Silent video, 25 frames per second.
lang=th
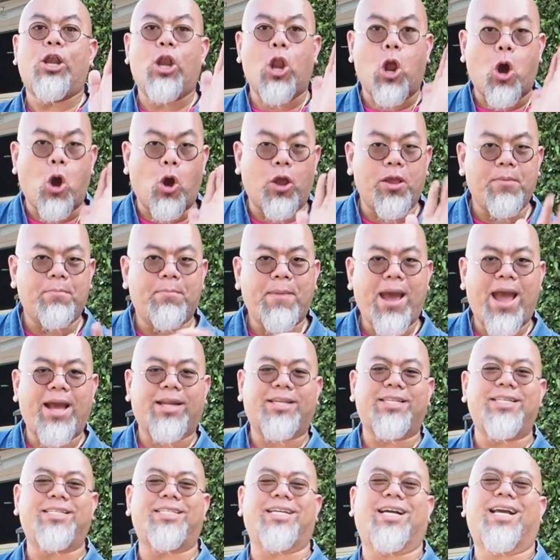น้อยมาก
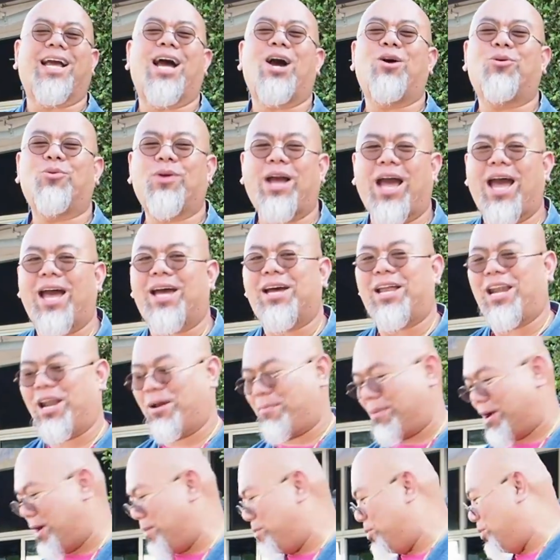ที่จะเข้าค่ะ
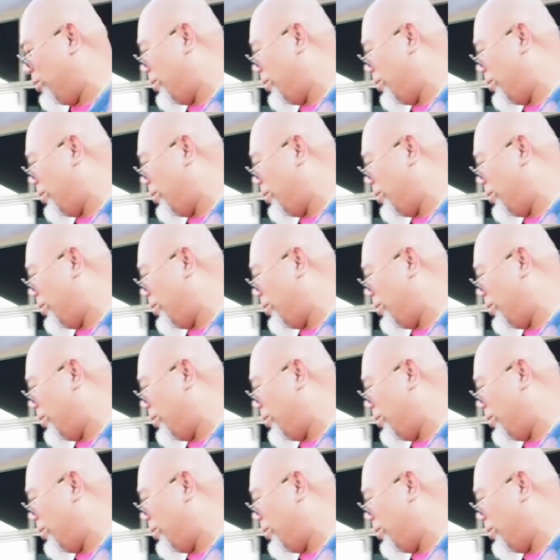เรามาเข้ามา